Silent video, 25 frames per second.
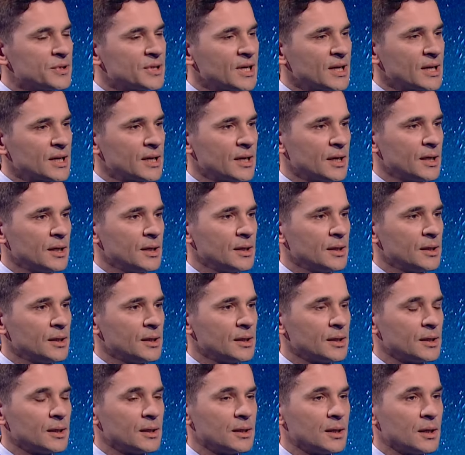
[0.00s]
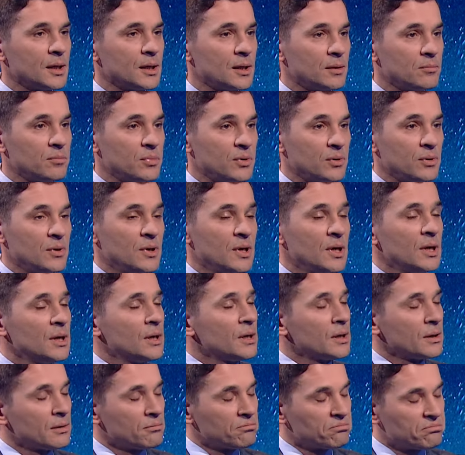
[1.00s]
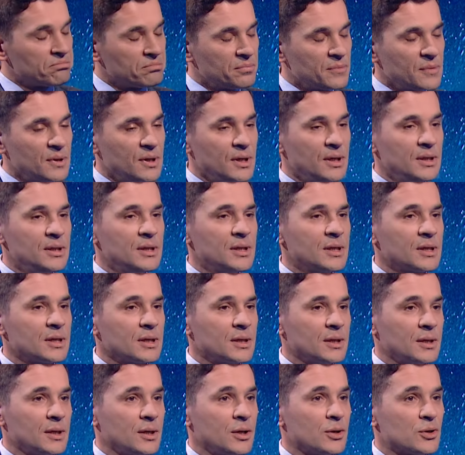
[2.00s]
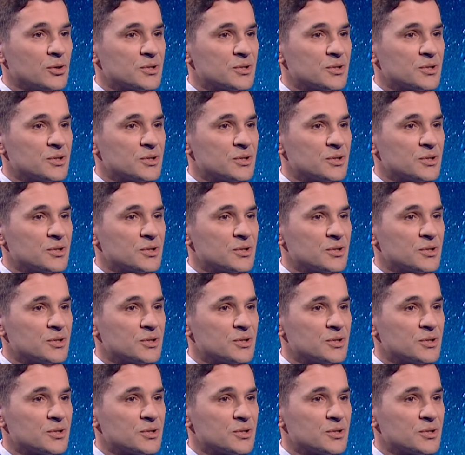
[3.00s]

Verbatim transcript: takiej albo innych e,